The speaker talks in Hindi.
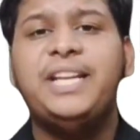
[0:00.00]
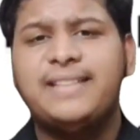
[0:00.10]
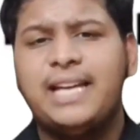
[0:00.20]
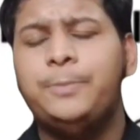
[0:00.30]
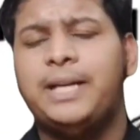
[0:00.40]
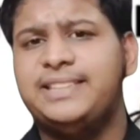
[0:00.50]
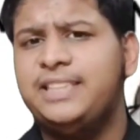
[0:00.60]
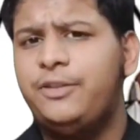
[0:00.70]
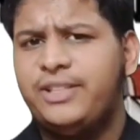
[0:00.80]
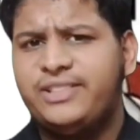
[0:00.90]
पर ये सारी बातें
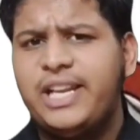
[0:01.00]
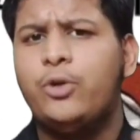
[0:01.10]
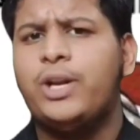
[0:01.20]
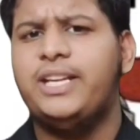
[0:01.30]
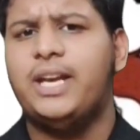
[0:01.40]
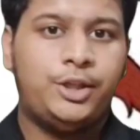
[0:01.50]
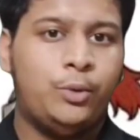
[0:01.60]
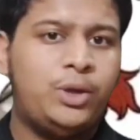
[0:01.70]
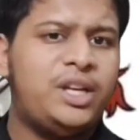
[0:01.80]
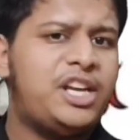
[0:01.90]
सिर्फ इसलिए हो रही हैं
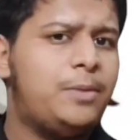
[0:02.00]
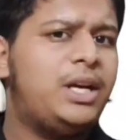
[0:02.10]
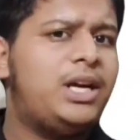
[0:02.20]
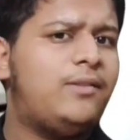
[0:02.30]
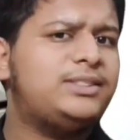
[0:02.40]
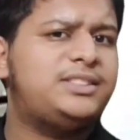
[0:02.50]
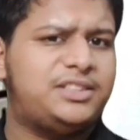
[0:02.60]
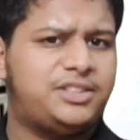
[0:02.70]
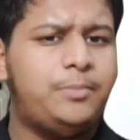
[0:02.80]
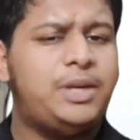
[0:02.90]
क्योंकि ट्रेन में कवच
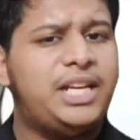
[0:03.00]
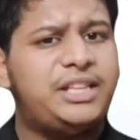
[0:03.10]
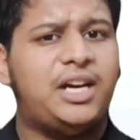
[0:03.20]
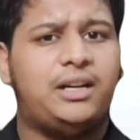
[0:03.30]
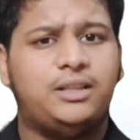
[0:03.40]
सिस्टम नहीं